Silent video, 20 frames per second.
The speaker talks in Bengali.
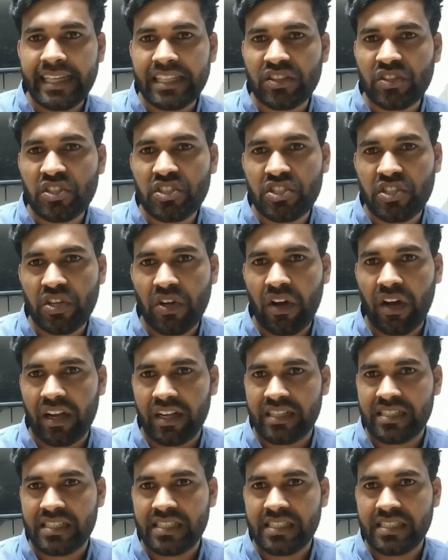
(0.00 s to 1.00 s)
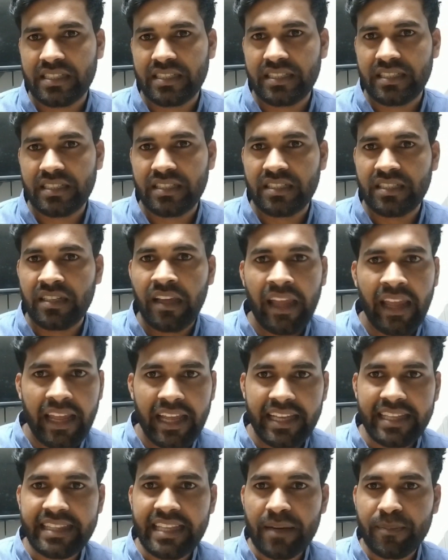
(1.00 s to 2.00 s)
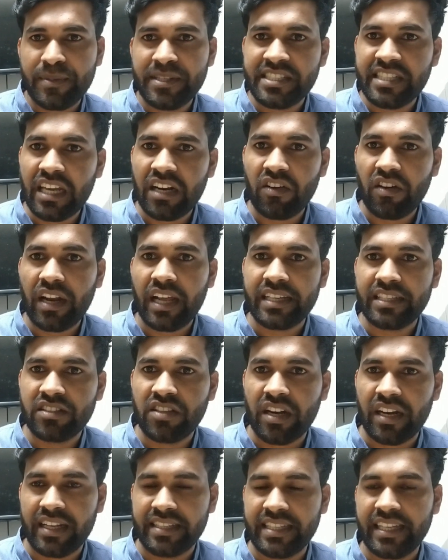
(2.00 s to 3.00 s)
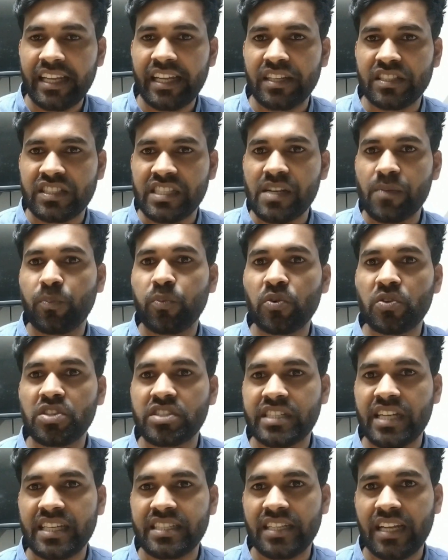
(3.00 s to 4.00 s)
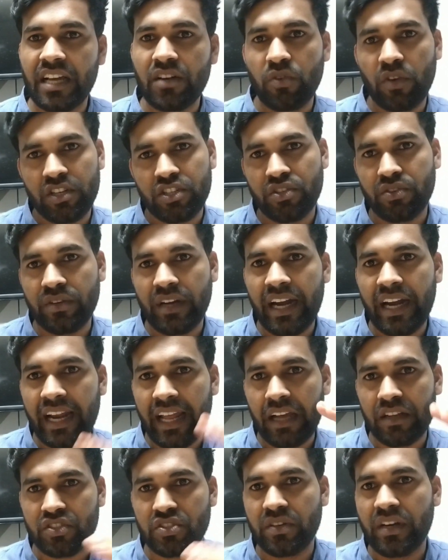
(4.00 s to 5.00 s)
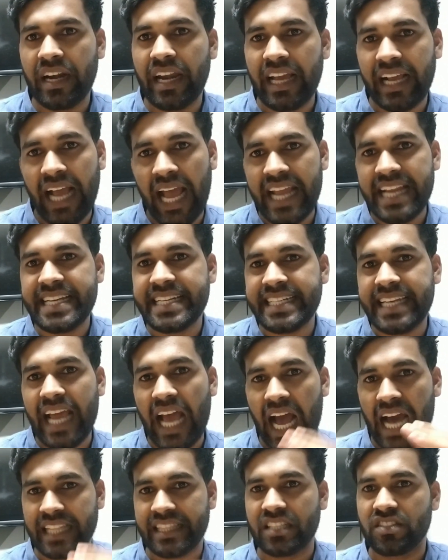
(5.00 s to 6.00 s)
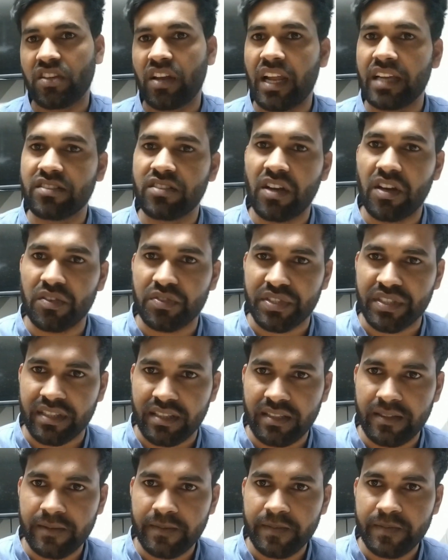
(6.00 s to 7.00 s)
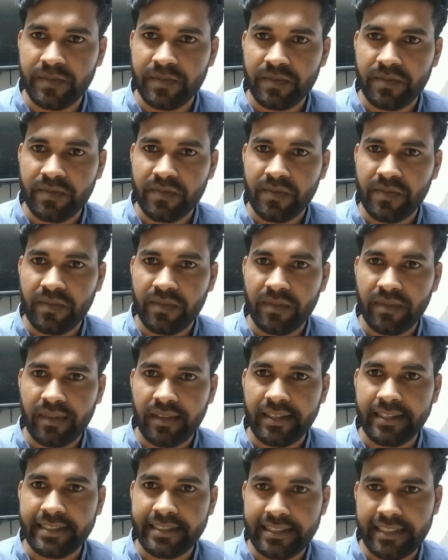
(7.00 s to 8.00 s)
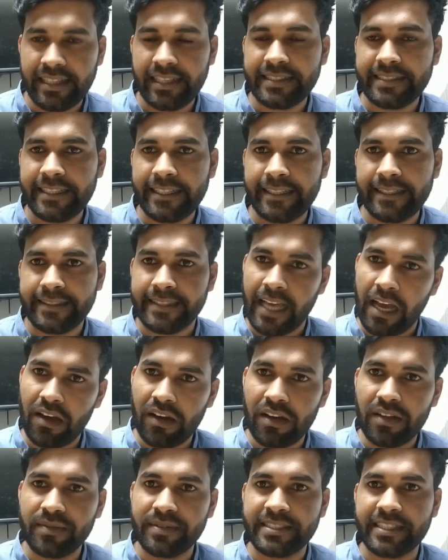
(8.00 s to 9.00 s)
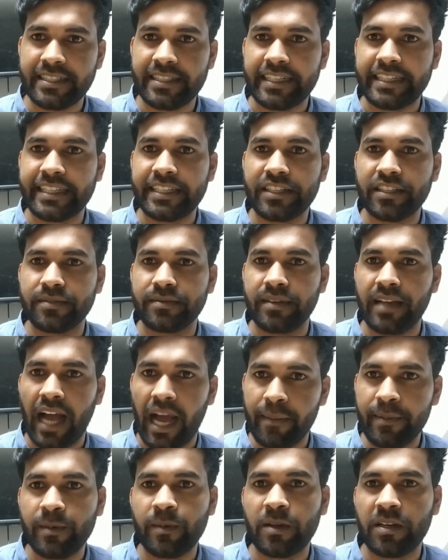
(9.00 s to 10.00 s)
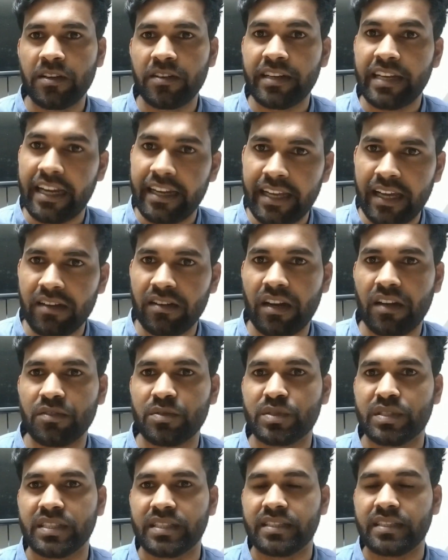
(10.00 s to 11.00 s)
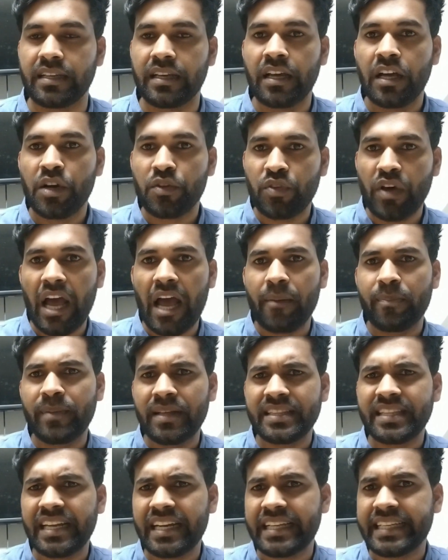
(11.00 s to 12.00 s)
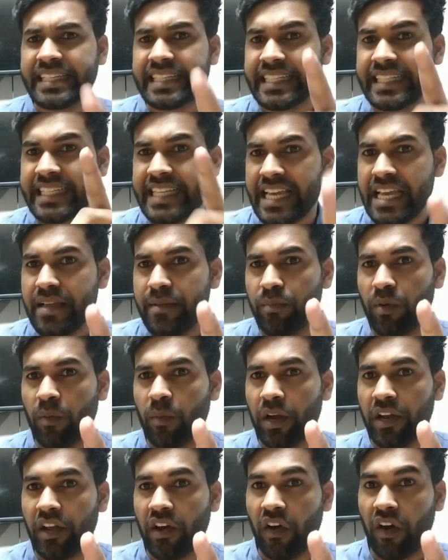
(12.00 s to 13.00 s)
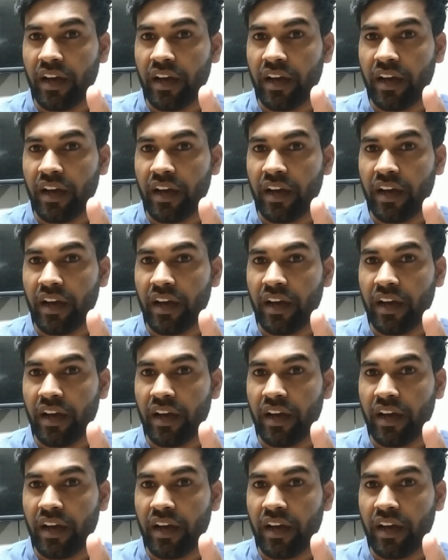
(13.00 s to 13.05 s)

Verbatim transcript: এতই শখ এদের বিচার করা কি দরকার জানেন যে পুরুষটা আছে না ওর সোনাটা সোনাটা কাইটটা হাতে ধরাই দেওয়া উচিত ঠিক আছে তাহলে বিচারটা ঠিক হবে আমি মনে করি এটা করা উচিত তো আপনাদের কি মনে